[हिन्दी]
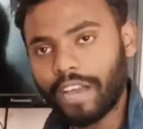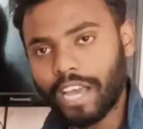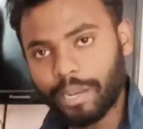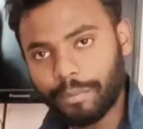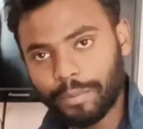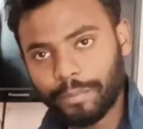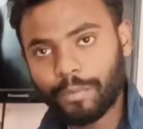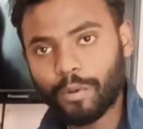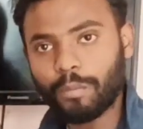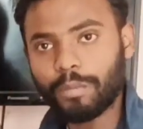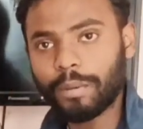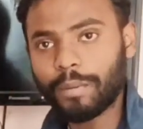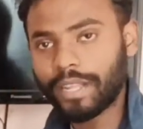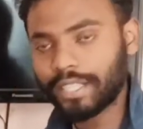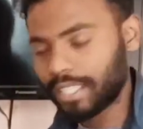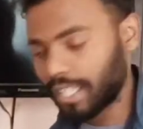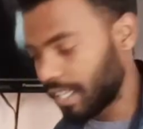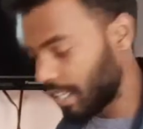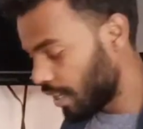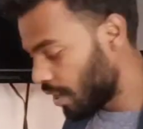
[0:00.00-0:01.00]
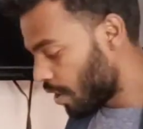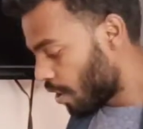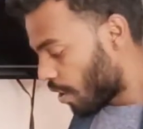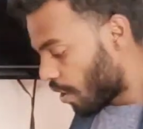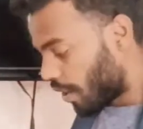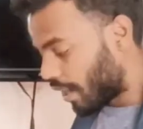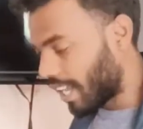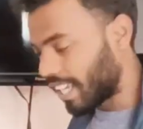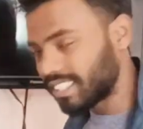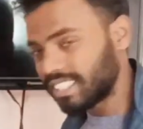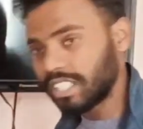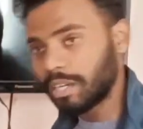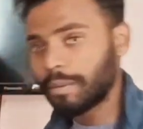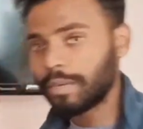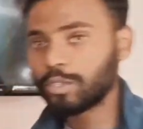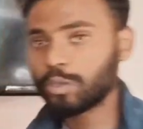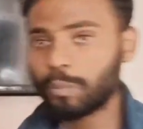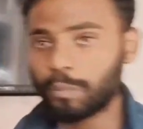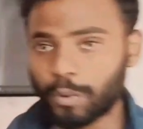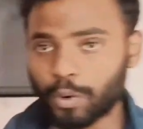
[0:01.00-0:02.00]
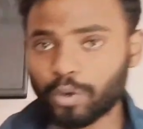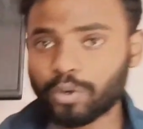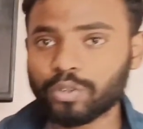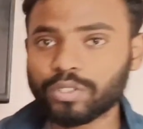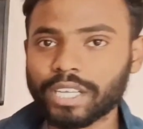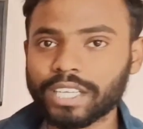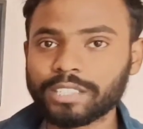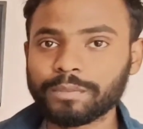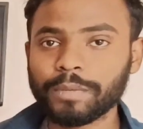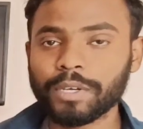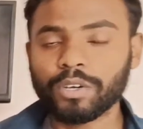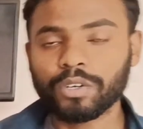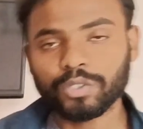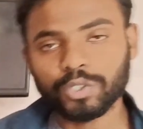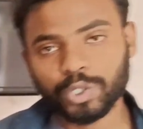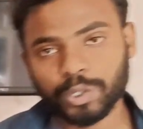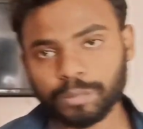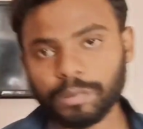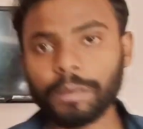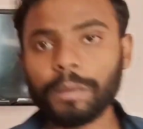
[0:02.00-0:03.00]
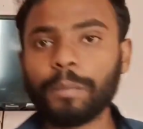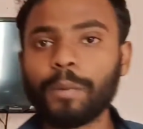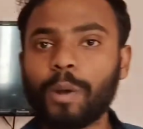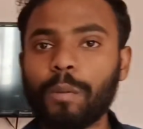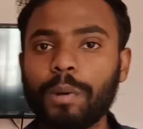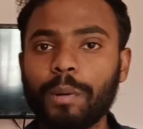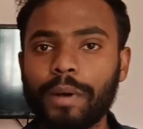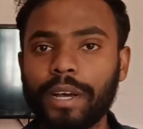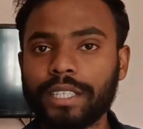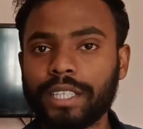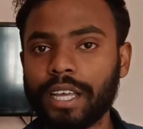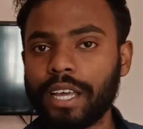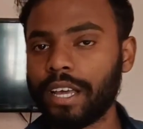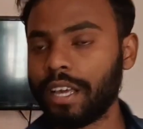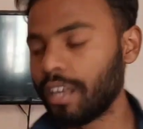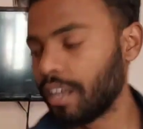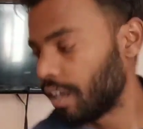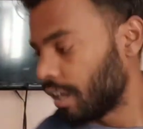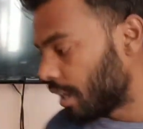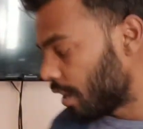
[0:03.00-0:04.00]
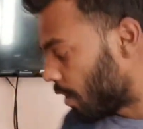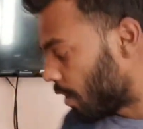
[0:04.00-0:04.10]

वायर भी प्रॉब्लम आता है और आई जो पोर्ट होता है इसमें उसमें भी प्रॉब्लम आता है